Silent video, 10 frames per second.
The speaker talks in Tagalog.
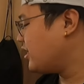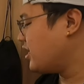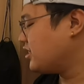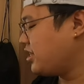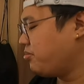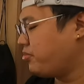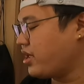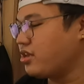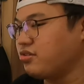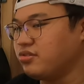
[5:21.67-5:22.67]
natin,
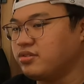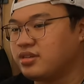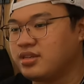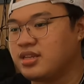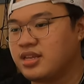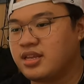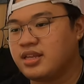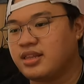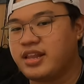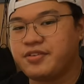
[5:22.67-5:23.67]
syempre, yung
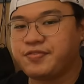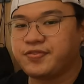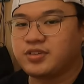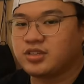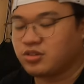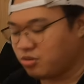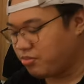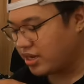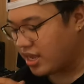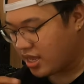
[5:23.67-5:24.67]
left
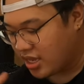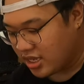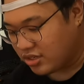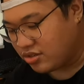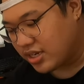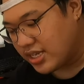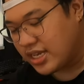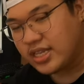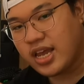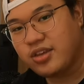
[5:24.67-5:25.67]
Kumbaga, yung
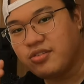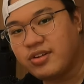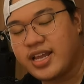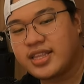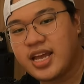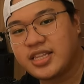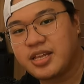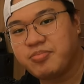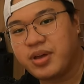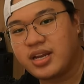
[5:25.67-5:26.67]
kanina, yung right
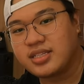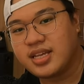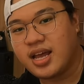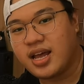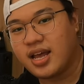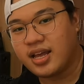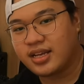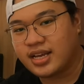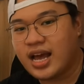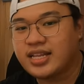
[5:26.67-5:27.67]
natin para sa
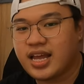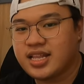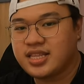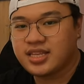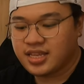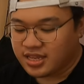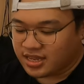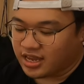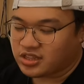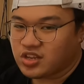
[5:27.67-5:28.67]
kanan,
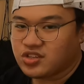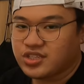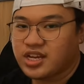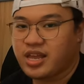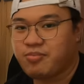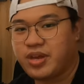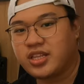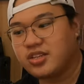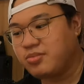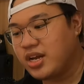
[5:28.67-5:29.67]
ito yung sa left.
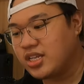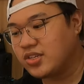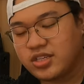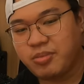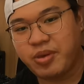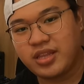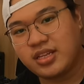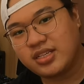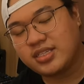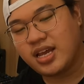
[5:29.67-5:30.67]
Ito mga to,
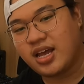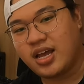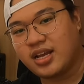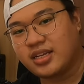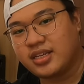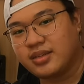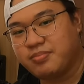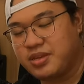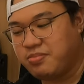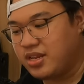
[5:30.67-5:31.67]
depende na sa
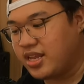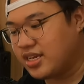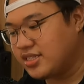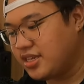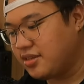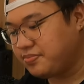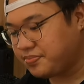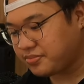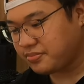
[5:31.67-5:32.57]
bibili kasi